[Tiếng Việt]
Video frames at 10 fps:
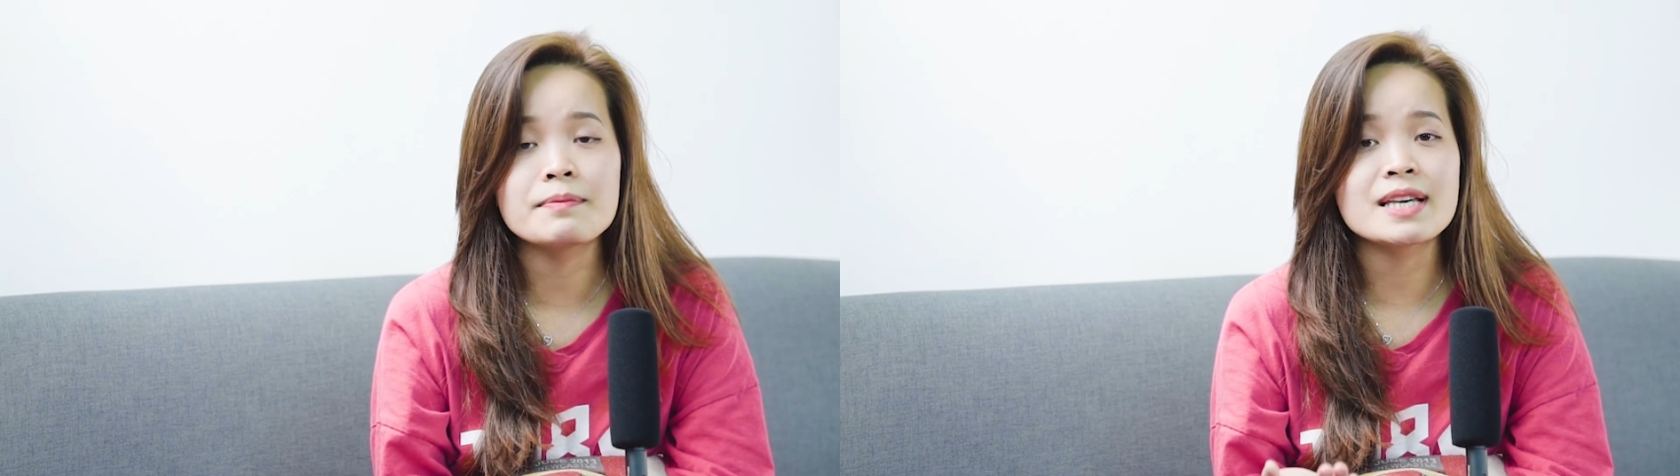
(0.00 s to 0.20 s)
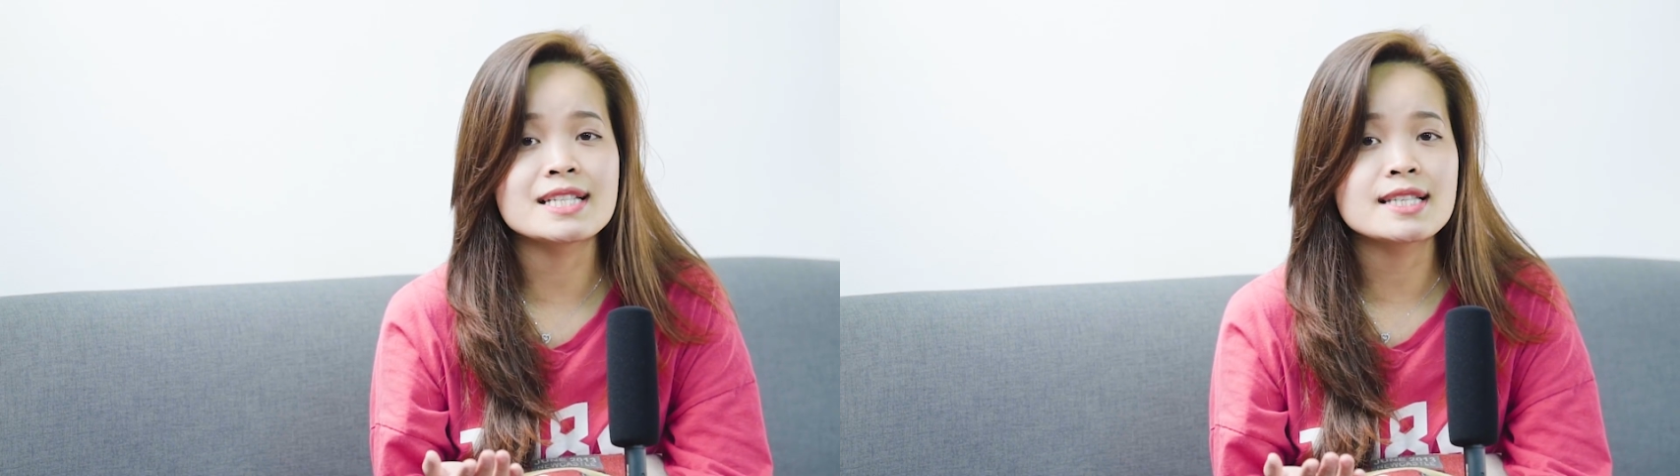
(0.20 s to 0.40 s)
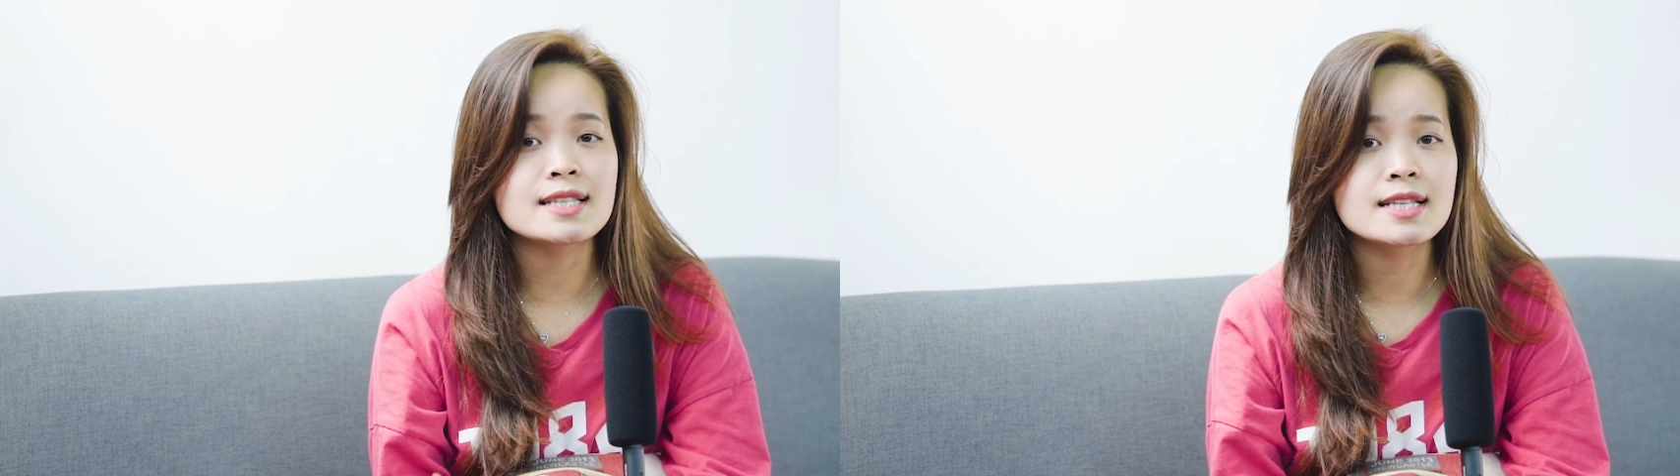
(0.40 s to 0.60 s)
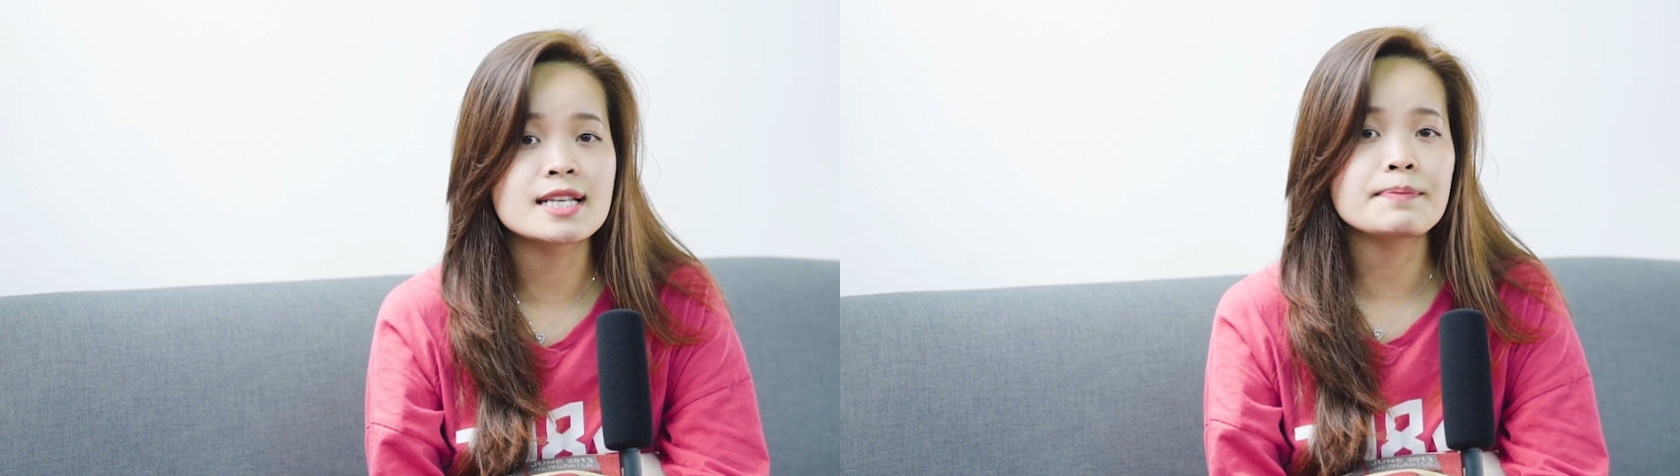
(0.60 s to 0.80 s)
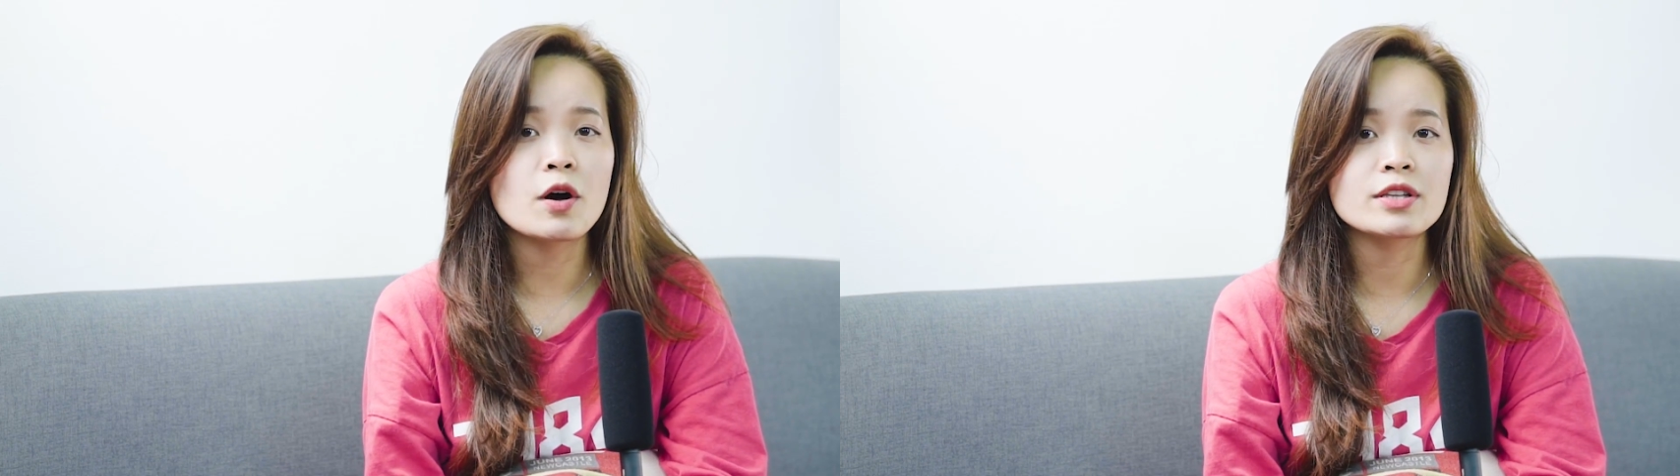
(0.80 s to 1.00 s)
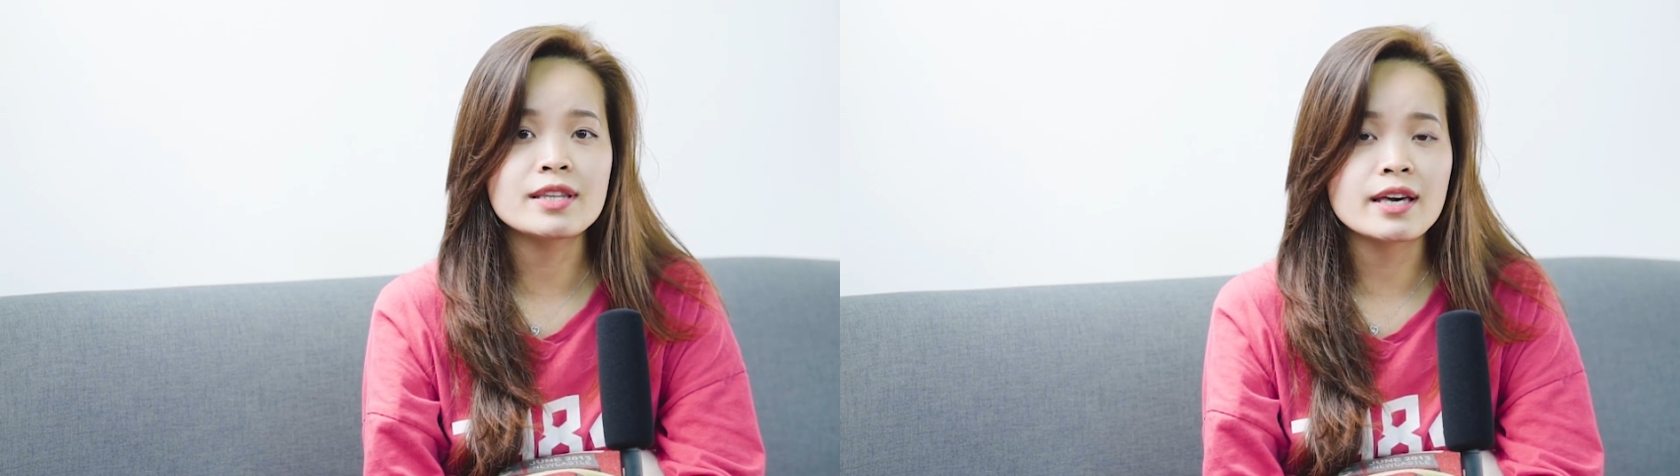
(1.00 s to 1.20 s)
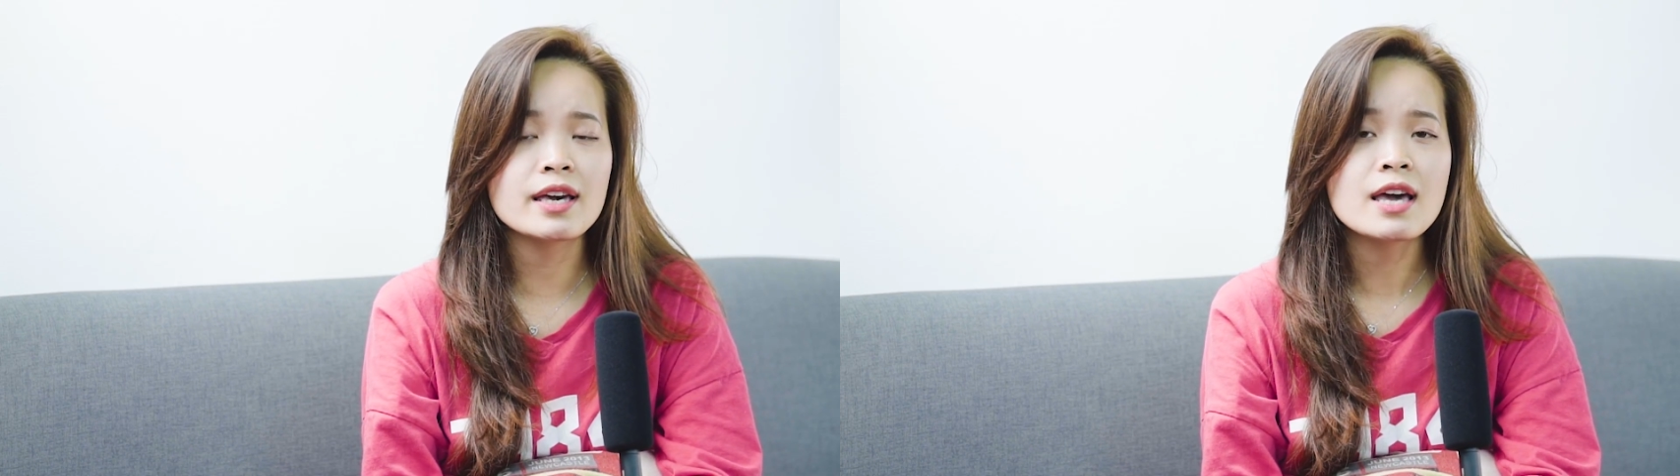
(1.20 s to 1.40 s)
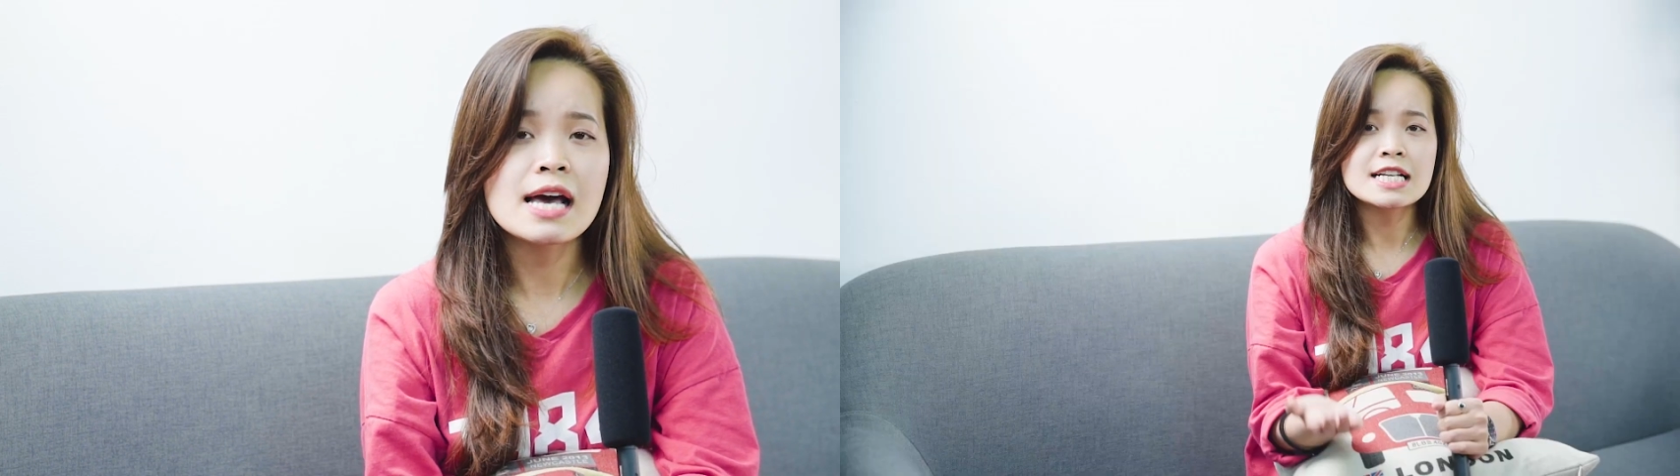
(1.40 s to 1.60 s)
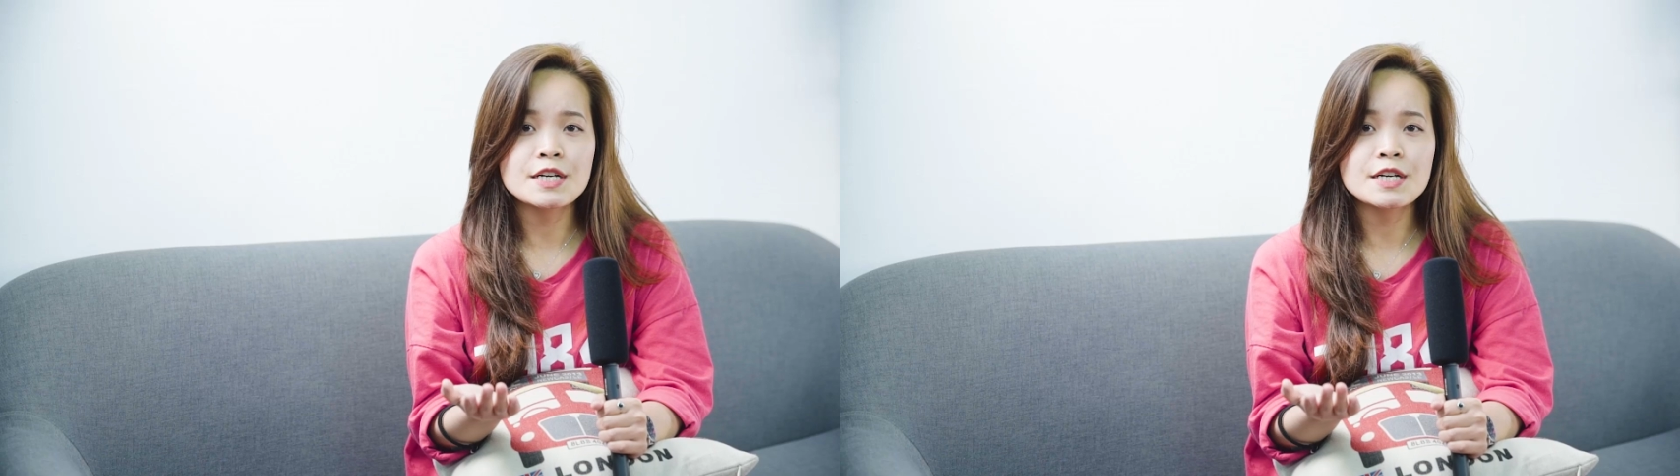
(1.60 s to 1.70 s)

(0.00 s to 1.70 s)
thân bị chết dần chết mòn như thế.